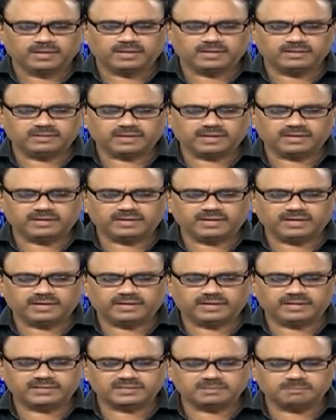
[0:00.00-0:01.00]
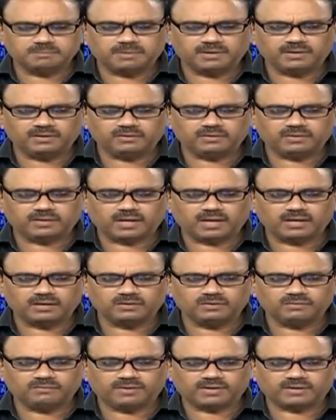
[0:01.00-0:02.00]
ఎందుకంటే డిసెంబర్లో
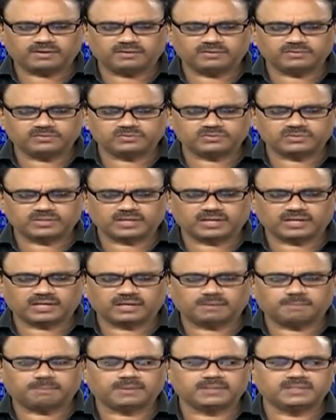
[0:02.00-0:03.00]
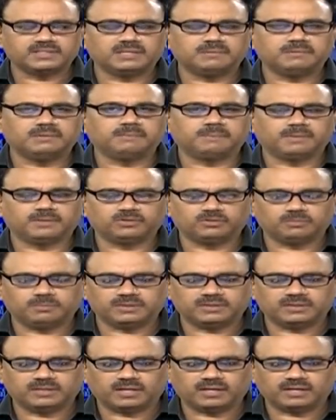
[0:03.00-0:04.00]
నాలుగో వారంలో చూస్తే కనుక పద్దెనిమిది
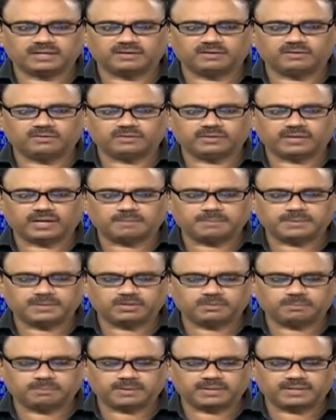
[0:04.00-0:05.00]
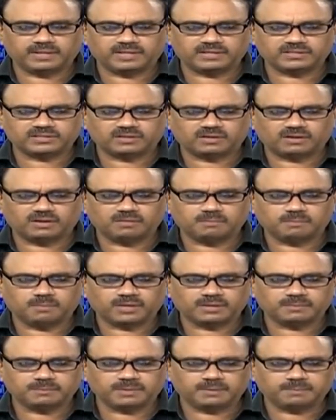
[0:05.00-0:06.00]
పంతొమ్మిది తారీఖులో నలభై రూపాయల దగ్గర స్ట్రాంగ్
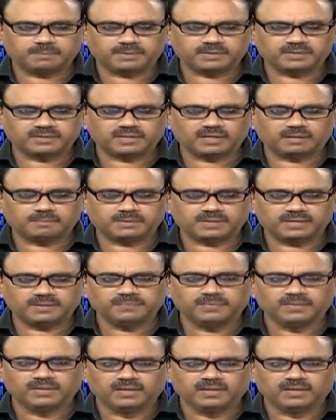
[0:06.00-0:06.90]
బాటం ఏర్పడింది కాబట్టి